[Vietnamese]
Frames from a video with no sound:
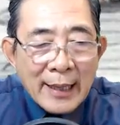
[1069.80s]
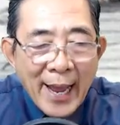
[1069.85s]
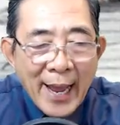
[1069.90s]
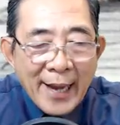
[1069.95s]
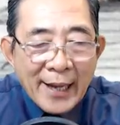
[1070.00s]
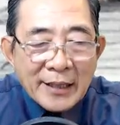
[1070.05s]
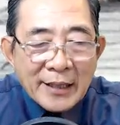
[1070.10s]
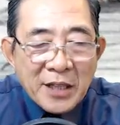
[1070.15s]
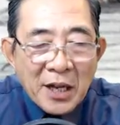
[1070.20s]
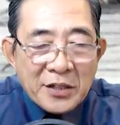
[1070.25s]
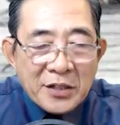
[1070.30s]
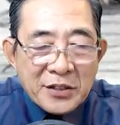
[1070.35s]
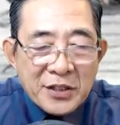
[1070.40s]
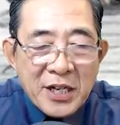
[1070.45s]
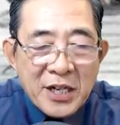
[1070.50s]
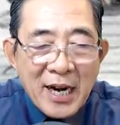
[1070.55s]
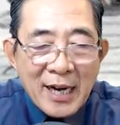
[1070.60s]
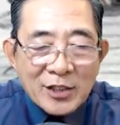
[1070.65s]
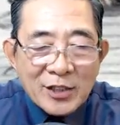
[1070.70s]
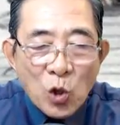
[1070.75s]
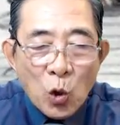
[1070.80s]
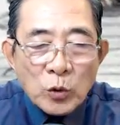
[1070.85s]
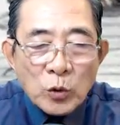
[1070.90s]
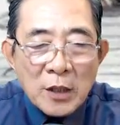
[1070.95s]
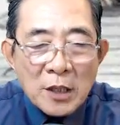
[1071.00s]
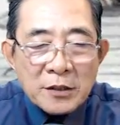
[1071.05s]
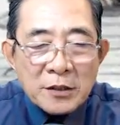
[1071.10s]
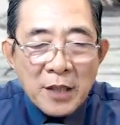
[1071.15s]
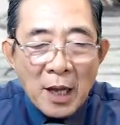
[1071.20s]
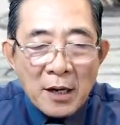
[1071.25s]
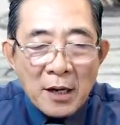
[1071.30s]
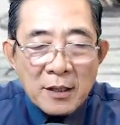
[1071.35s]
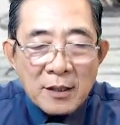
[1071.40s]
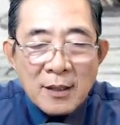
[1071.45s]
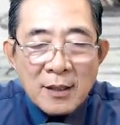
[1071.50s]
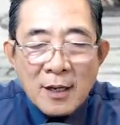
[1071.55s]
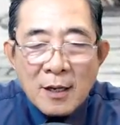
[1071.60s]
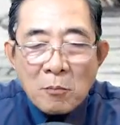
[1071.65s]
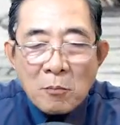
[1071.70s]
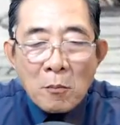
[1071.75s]
nghe cái tên như là số thứ
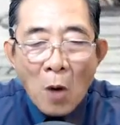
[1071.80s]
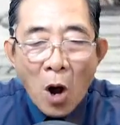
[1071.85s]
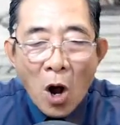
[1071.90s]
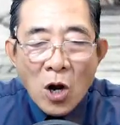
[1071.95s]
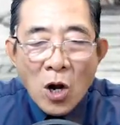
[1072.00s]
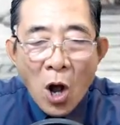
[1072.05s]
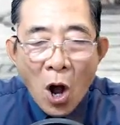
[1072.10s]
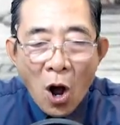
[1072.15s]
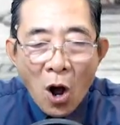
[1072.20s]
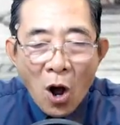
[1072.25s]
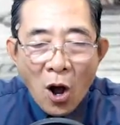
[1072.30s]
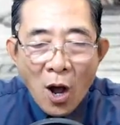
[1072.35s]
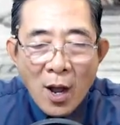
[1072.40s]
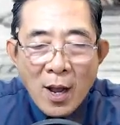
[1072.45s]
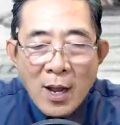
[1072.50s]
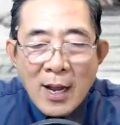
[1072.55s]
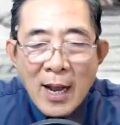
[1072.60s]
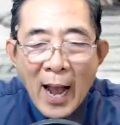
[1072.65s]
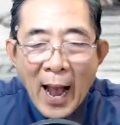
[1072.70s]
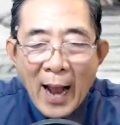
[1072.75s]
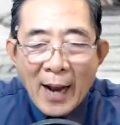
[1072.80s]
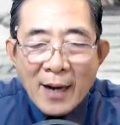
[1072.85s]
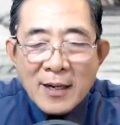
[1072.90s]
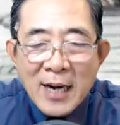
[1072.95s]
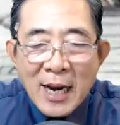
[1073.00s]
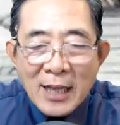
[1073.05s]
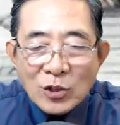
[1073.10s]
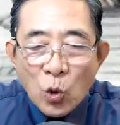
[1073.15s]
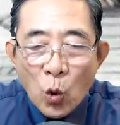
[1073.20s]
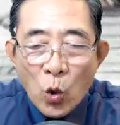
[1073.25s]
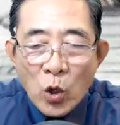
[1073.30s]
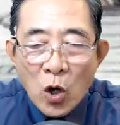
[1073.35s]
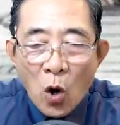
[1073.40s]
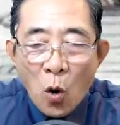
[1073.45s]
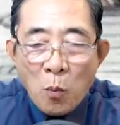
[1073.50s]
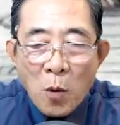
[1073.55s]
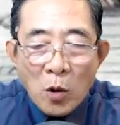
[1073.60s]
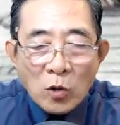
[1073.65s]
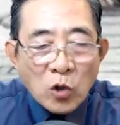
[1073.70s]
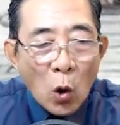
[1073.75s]
tự, bọn họ hẳn là thuộc
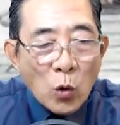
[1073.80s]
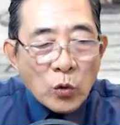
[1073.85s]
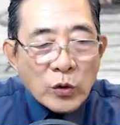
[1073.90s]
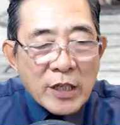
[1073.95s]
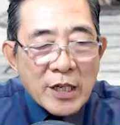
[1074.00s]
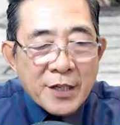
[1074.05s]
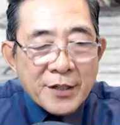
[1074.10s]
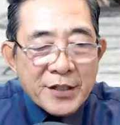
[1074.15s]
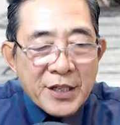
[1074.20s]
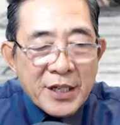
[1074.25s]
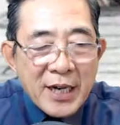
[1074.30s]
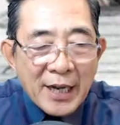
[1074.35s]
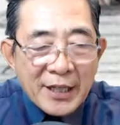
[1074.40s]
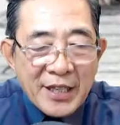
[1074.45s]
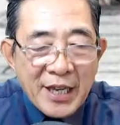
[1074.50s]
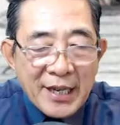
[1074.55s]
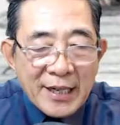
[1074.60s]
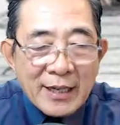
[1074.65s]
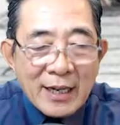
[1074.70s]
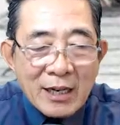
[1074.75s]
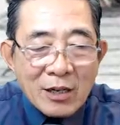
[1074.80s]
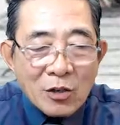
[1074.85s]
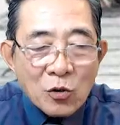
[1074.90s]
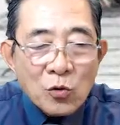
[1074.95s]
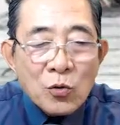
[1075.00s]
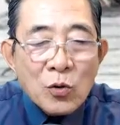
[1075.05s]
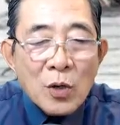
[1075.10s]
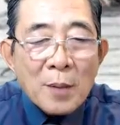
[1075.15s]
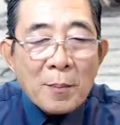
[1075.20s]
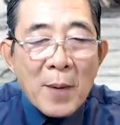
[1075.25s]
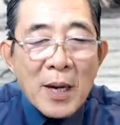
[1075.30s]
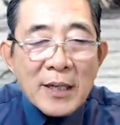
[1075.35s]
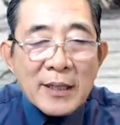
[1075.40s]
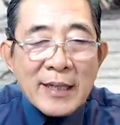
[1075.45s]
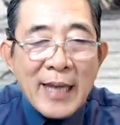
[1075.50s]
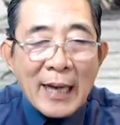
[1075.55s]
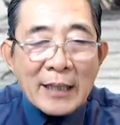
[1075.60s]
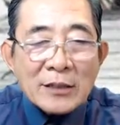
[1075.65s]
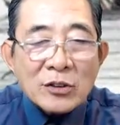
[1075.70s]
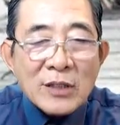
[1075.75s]
cùng một tổ chức như là nhị cửu bên
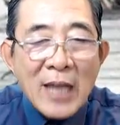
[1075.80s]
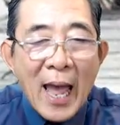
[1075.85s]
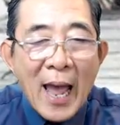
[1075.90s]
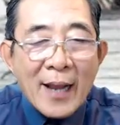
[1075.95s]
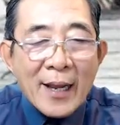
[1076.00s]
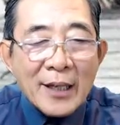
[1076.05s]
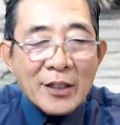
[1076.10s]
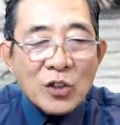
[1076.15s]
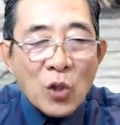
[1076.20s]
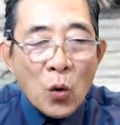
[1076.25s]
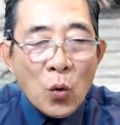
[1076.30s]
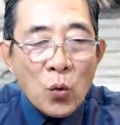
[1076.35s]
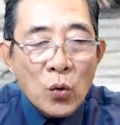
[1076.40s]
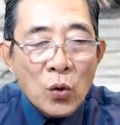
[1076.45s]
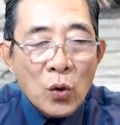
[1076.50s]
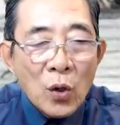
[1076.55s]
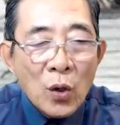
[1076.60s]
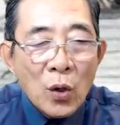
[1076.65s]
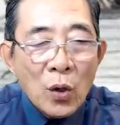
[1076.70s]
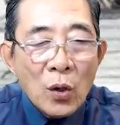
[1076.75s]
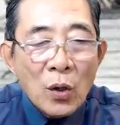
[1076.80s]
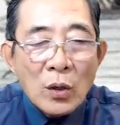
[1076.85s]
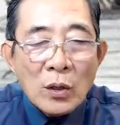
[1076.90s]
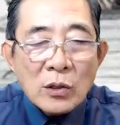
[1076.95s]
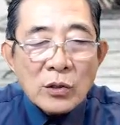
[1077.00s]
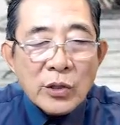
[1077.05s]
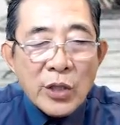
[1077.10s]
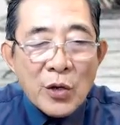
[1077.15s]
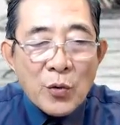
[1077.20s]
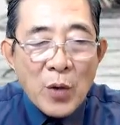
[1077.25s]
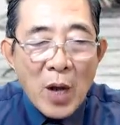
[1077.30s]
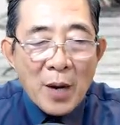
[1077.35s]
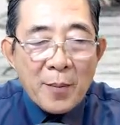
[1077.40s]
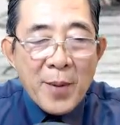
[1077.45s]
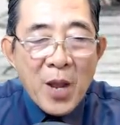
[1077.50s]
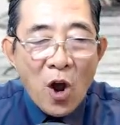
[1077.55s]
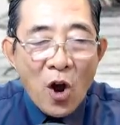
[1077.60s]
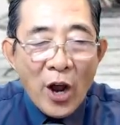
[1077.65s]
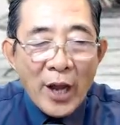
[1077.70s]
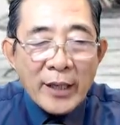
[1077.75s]
cạnh tạ cảnh tu. Tiêu ngự
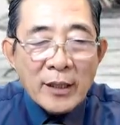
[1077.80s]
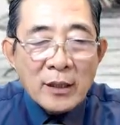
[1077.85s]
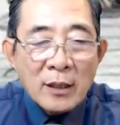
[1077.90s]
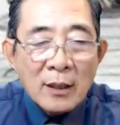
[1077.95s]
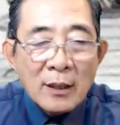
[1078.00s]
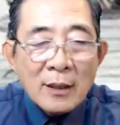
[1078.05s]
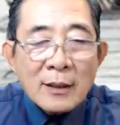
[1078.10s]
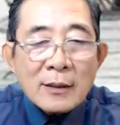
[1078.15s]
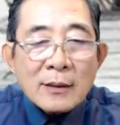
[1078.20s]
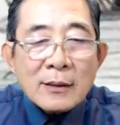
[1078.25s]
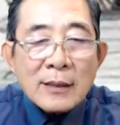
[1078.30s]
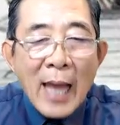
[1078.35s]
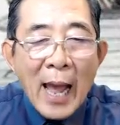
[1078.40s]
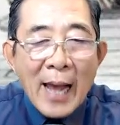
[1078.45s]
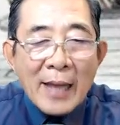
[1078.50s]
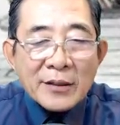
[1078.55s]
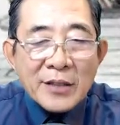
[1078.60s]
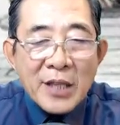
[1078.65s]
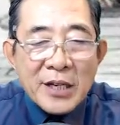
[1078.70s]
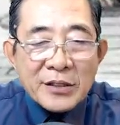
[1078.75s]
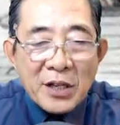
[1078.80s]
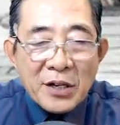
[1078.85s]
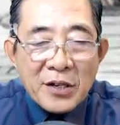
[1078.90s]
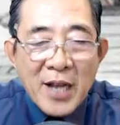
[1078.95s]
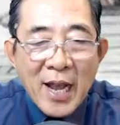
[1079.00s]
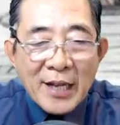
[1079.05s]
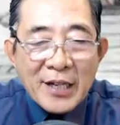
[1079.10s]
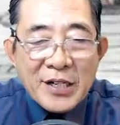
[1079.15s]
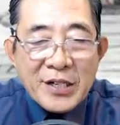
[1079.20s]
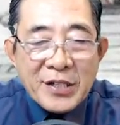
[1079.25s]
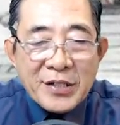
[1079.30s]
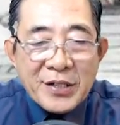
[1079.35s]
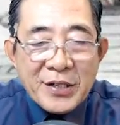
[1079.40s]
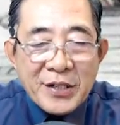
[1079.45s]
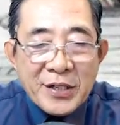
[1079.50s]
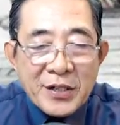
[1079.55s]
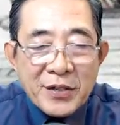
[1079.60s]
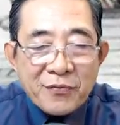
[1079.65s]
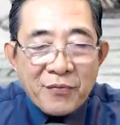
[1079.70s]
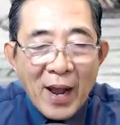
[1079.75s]
mới hỏi, tạ thế tử các
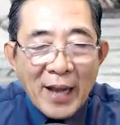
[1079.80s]
ngươi